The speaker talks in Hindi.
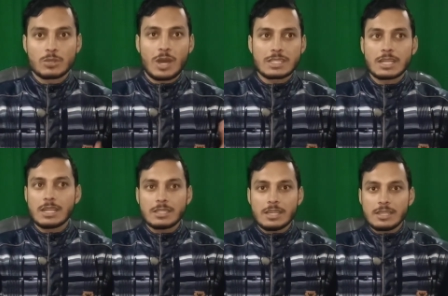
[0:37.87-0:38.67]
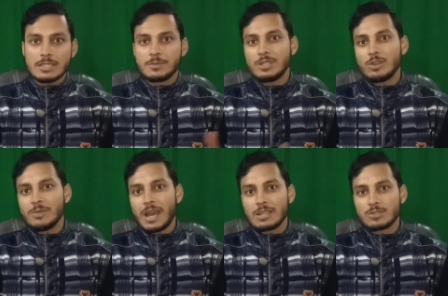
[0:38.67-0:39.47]
तो आशा करते हैं कि इस वीडियो
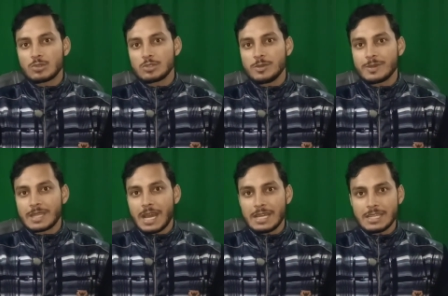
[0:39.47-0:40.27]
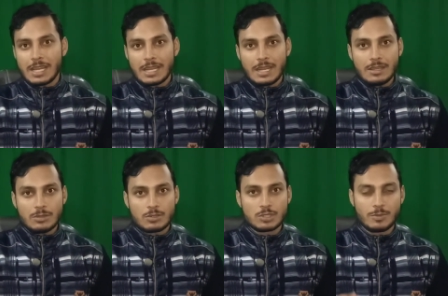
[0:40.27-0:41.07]
में आज जो कुछ भी बताया जाएगा
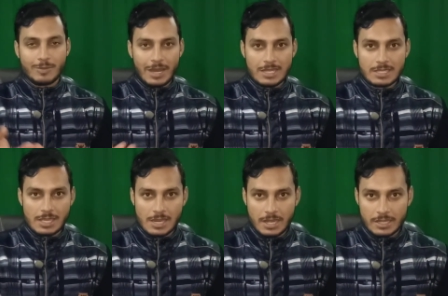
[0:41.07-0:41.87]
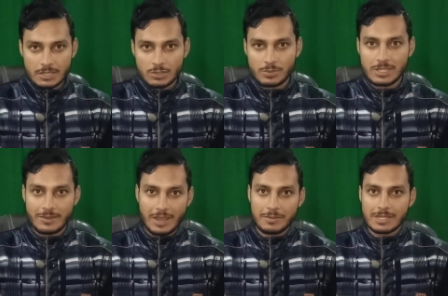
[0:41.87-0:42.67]
उस बीमारी से रिलेटेड जो भी
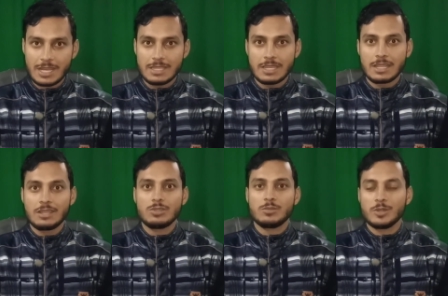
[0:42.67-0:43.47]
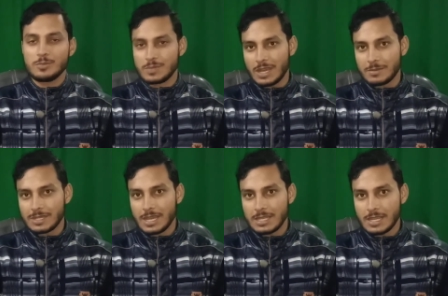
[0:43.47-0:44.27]
दवाएँ बताई जाएंगी जो भी उपचार
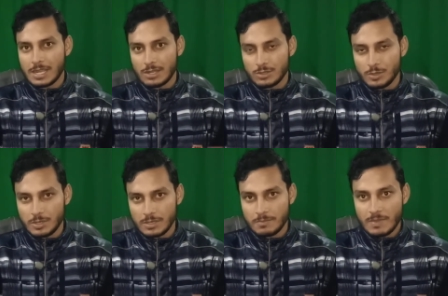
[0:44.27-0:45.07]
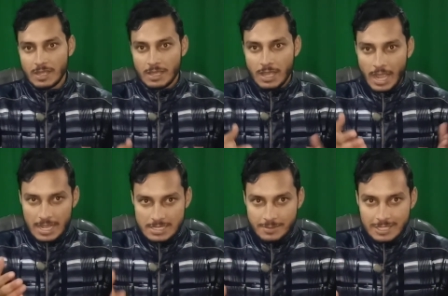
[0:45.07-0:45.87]
बताया जाएगा जो भी
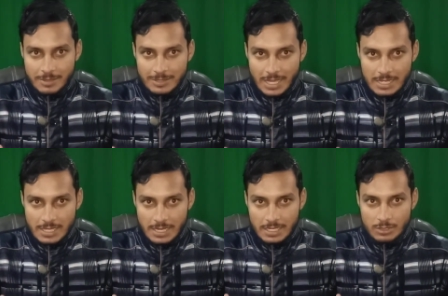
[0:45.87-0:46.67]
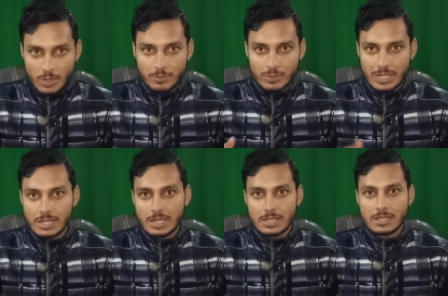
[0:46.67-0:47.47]
ऐसी बातें बताई जाएंगी जो आपको
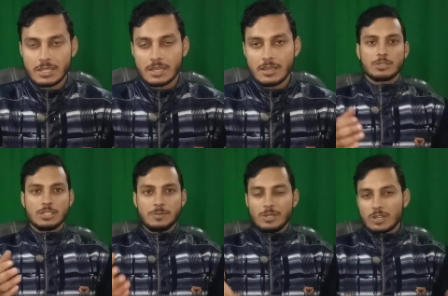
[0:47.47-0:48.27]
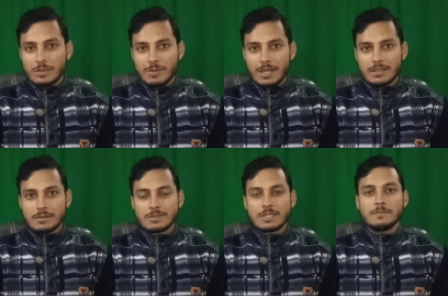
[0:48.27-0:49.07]
नहीं करनी है तो इस वीडियो के
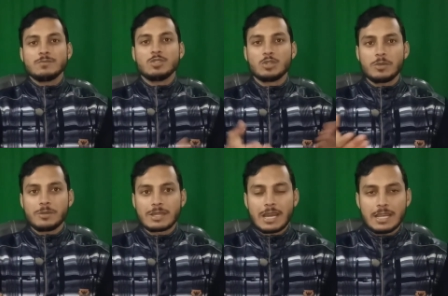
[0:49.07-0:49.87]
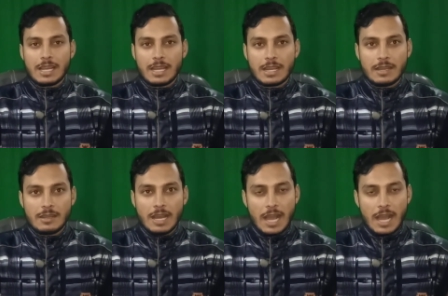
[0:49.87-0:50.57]
माध्यम से जो भी बताया जाएगा